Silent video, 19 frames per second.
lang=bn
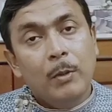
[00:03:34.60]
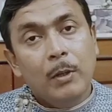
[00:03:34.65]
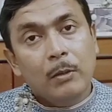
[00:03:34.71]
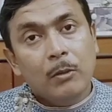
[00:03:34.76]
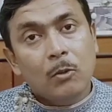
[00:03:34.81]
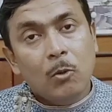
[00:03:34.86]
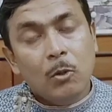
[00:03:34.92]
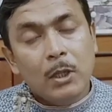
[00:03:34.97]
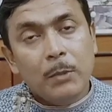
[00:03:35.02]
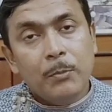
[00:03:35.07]

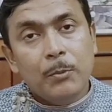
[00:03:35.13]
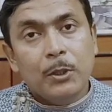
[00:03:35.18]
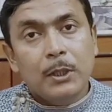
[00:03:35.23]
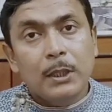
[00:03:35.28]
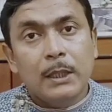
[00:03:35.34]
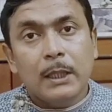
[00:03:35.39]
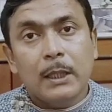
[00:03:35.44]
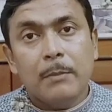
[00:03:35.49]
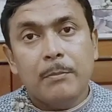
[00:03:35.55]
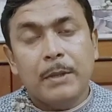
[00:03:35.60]
কোটিপতি
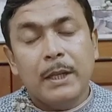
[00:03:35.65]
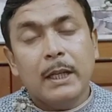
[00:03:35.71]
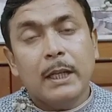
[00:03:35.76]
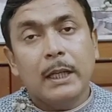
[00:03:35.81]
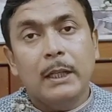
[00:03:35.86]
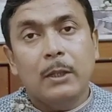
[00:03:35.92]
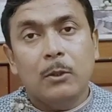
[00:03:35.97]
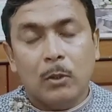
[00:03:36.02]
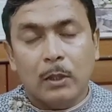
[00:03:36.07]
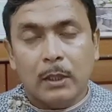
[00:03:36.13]
থেকে
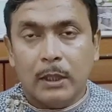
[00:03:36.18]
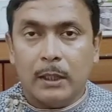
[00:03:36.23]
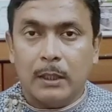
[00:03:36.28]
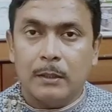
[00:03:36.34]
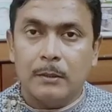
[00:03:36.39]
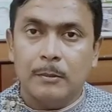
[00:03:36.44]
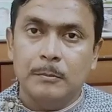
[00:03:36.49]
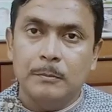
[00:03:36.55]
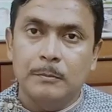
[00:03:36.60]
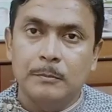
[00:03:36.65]
ভিকারি করে দেয়
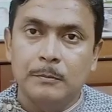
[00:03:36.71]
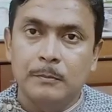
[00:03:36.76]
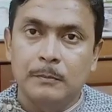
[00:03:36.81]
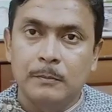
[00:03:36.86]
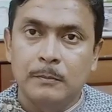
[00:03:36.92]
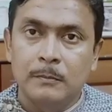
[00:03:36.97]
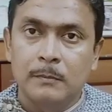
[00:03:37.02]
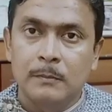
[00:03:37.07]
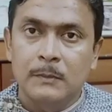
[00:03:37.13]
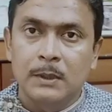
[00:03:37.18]

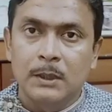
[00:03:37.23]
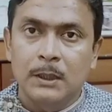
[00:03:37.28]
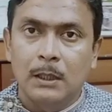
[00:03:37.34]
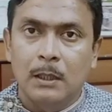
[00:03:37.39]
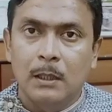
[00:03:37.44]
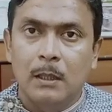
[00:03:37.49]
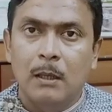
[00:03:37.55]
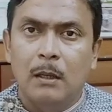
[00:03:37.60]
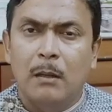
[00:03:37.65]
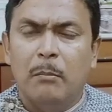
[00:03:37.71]

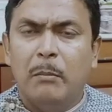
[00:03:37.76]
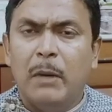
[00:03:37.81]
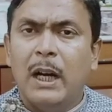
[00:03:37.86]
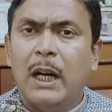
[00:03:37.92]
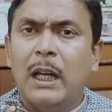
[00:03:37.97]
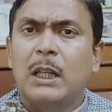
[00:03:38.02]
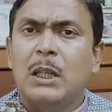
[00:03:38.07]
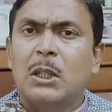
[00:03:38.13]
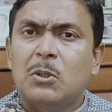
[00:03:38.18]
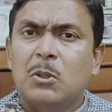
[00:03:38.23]

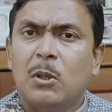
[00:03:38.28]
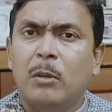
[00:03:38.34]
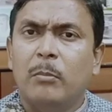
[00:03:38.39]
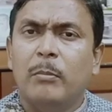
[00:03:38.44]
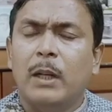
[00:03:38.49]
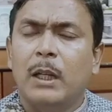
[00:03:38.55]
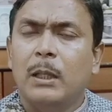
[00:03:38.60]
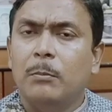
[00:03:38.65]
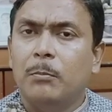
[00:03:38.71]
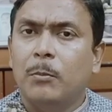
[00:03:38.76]
মান
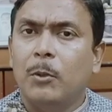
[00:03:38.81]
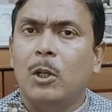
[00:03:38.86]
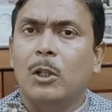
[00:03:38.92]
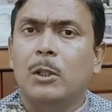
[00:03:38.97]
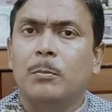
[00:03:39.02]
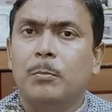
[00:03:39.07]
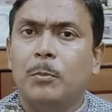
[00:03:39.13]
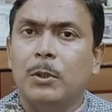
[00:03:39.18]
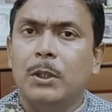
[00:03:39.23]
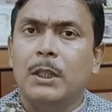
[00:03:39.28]
সম্মান পদ
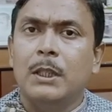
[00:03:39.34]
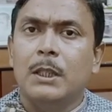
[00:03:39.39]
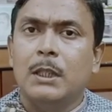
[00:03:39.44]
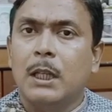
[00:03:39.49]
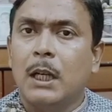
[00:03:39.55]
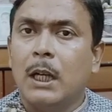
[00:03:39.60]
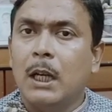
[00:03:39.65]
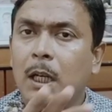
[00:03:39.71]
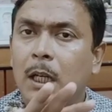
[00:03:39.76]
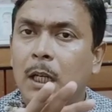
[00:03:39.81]

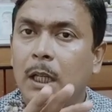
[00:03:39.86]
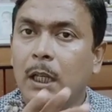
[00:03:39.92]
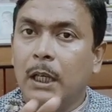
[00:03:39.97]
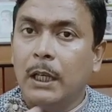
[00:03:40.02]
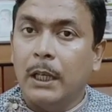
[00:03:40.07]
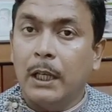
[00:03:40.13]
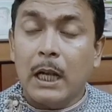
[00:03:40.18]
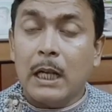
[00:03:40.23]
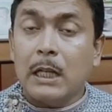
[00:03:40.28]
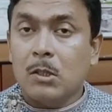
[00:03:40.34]
প্রতিষ্ঠা
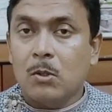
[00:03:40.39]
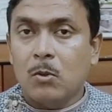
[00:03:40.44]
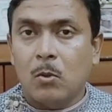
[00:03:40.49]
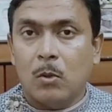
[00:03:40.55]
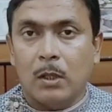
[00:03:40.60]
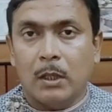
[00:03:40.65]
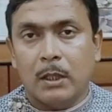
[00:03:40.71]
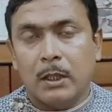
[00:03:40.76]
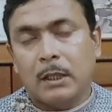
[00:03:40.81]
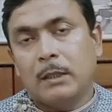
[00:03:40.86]
নাশ
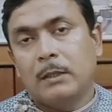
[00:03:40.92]
করে দেয়